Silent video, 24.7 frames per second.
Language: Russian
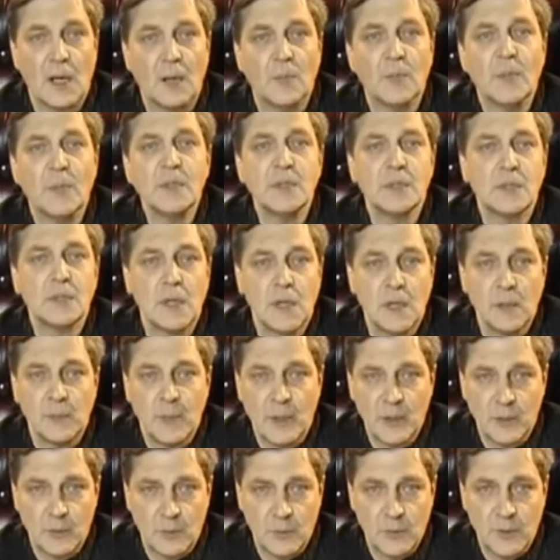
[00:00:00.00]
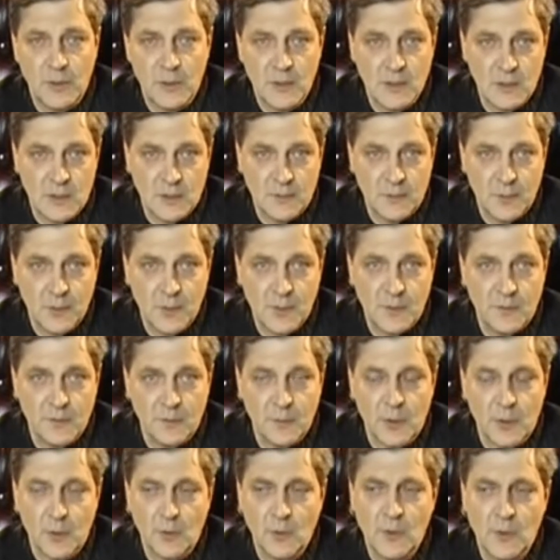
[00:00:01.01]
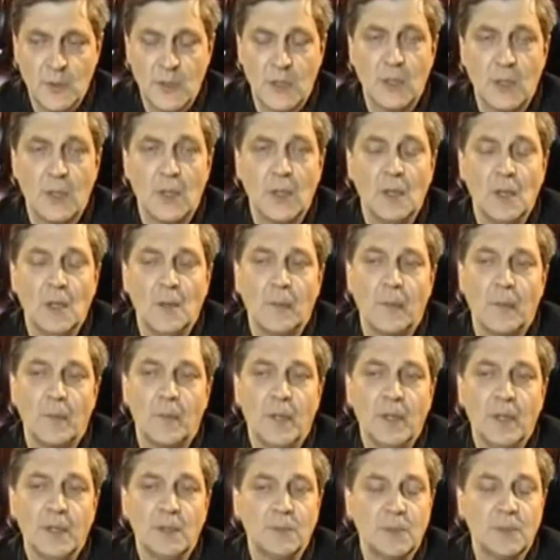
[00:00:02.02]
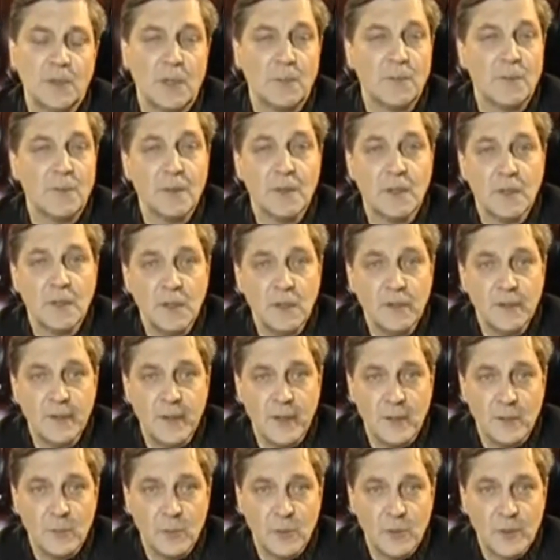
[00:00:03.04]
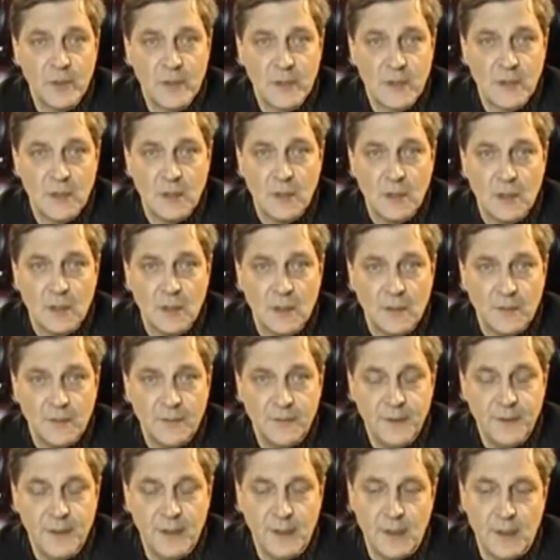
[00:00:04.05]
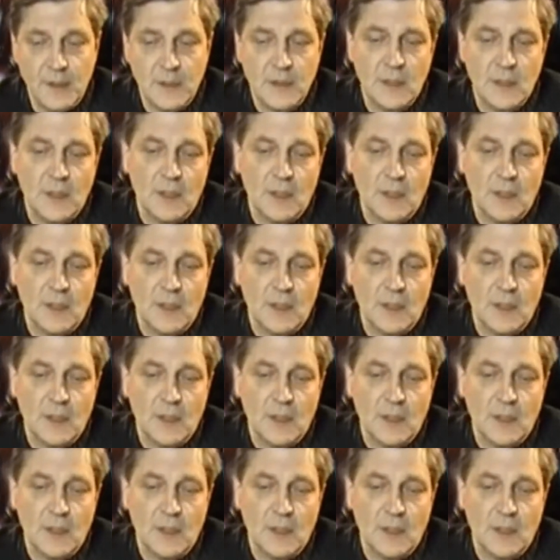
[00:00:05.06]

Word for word: А мы знаем, откуда эти свойства берутся, поэтому нам в это не требуется верить